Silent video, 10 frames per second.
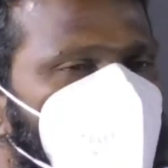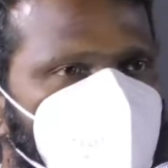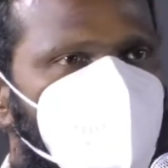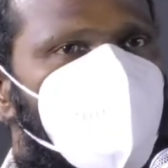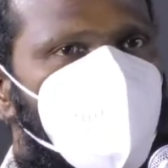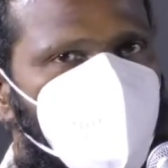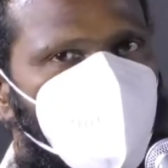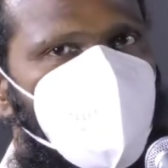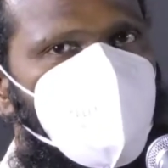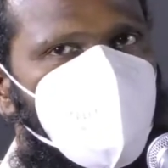ஐரணியாக
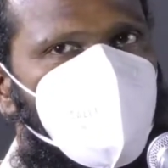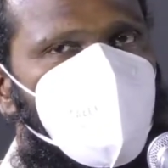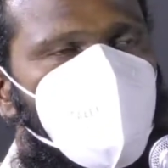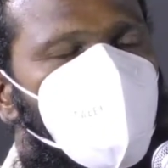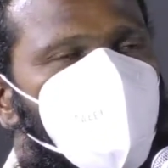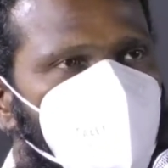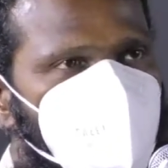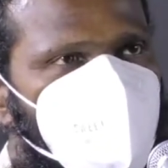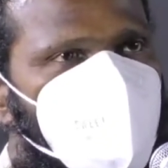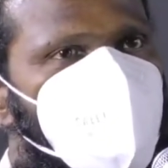மாற்றினேன்
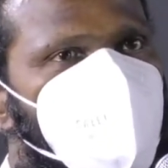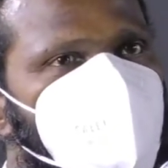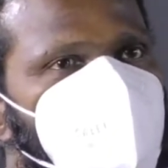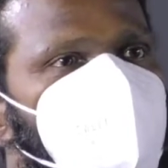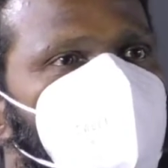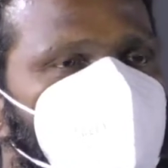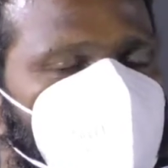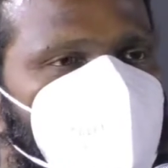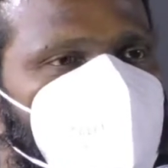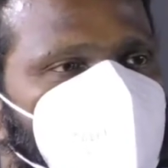மாற்றிட்டு தென் ஐ